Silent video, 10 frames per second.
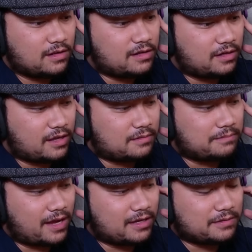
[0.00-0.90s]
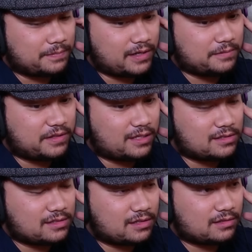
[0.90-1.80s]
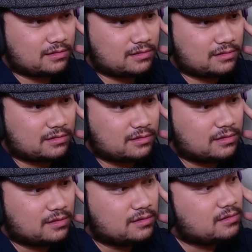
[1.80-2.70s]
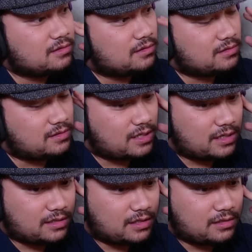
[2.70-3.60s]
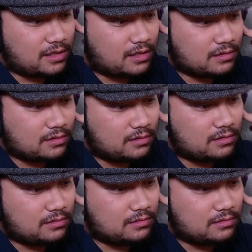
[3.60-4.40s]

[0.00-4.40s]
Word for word: Niat banget Pak dibikin sin jadi jadi jahat nih.